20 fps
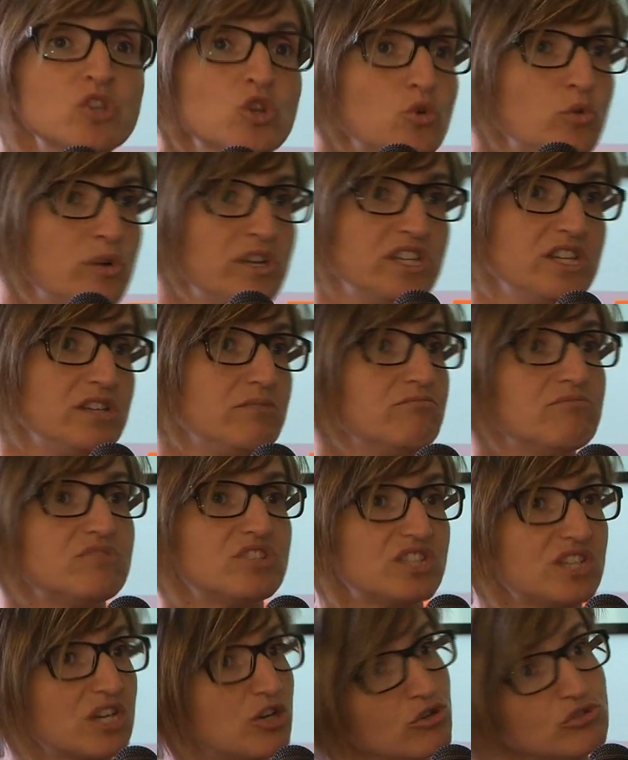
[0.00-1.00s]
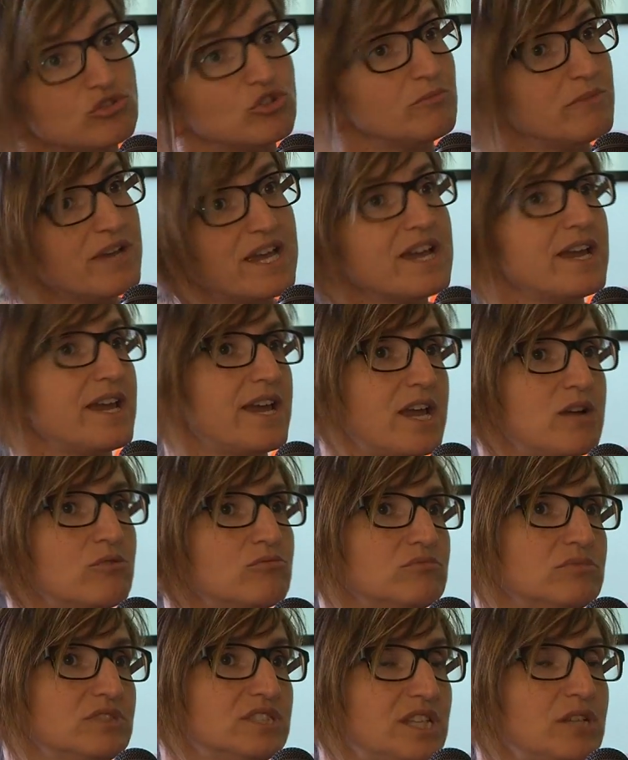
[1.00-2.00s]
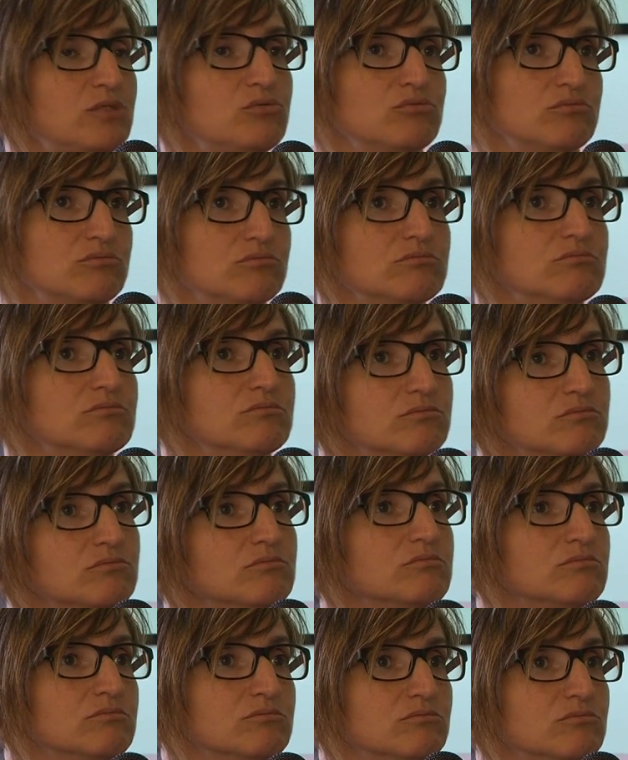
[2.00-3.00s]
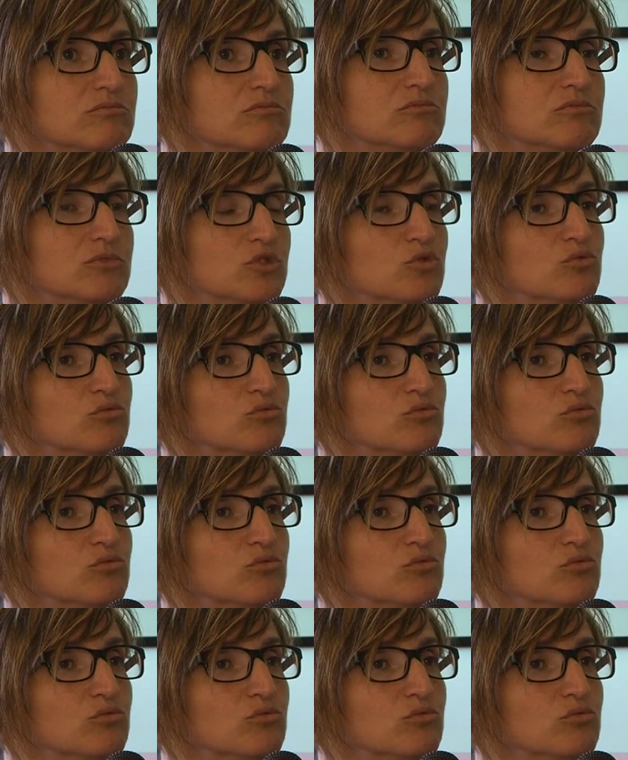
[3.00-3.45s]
Quindi secondo me è un, stato un,